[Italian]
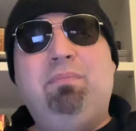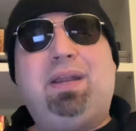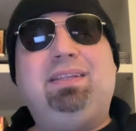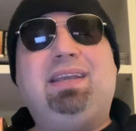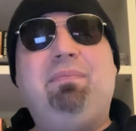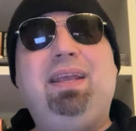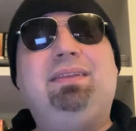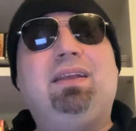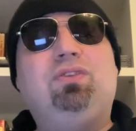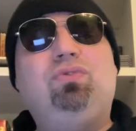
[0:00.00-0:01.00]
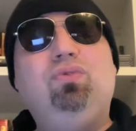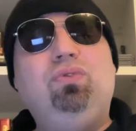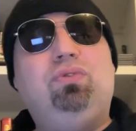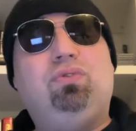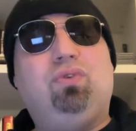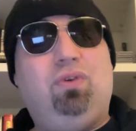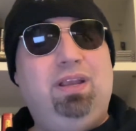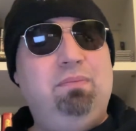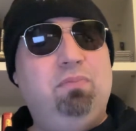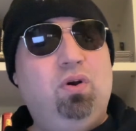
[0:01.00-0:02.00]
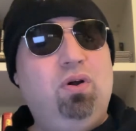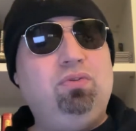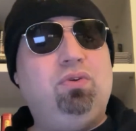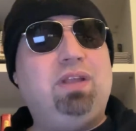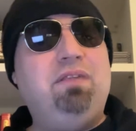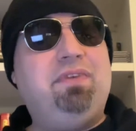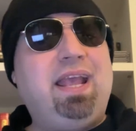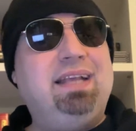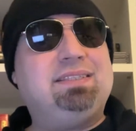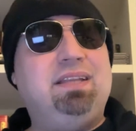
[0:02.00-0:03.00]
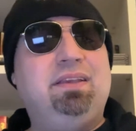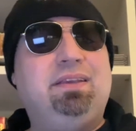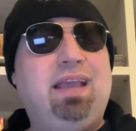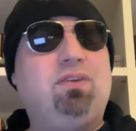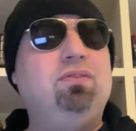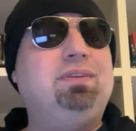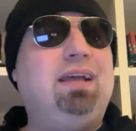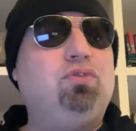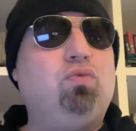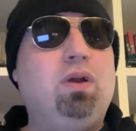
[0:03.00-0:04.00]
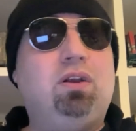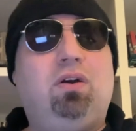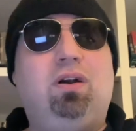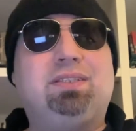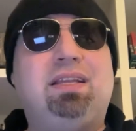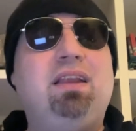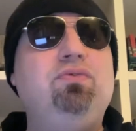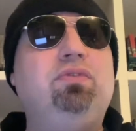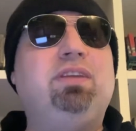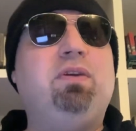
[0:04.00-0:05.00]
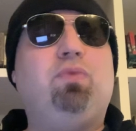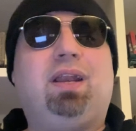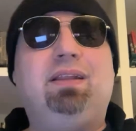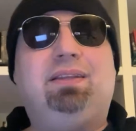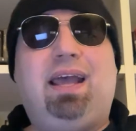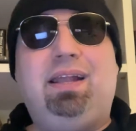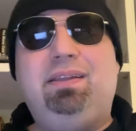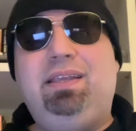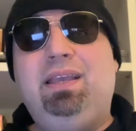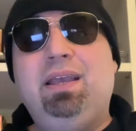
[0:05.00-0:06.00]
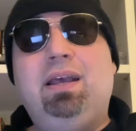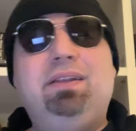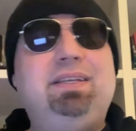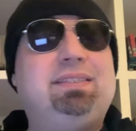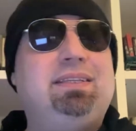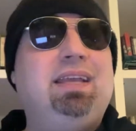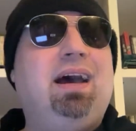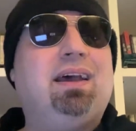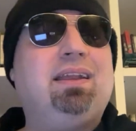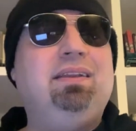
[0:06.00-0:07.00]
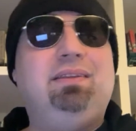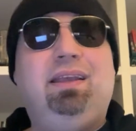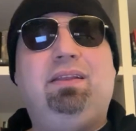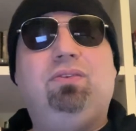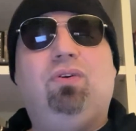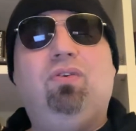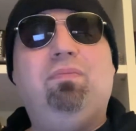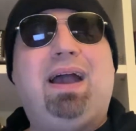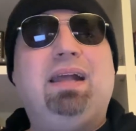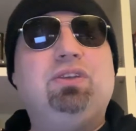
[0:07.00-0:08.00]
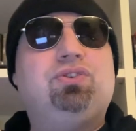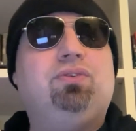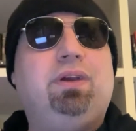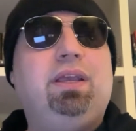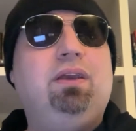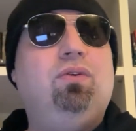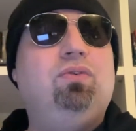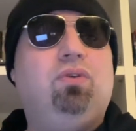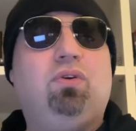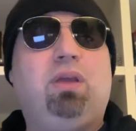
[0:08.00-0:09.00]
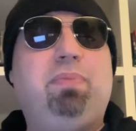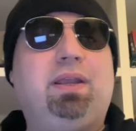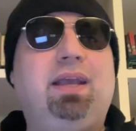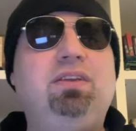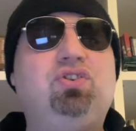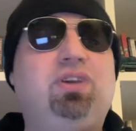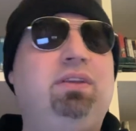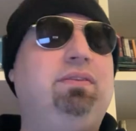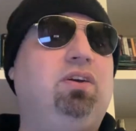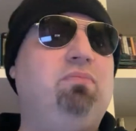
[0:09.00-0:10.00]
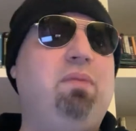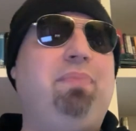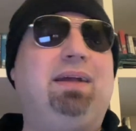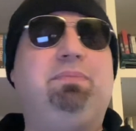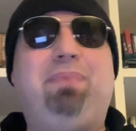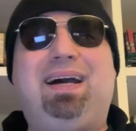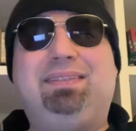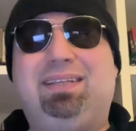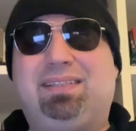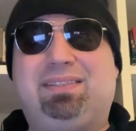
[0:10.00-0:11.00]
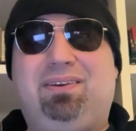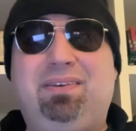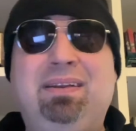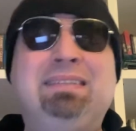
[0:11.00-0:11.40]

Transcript: praticamente tutto il mondo del wrestling che ha contato qualcosa negli ultimi 40 anni gli stia rendendo omaggio e onore, perché di gente come Pat Patterson,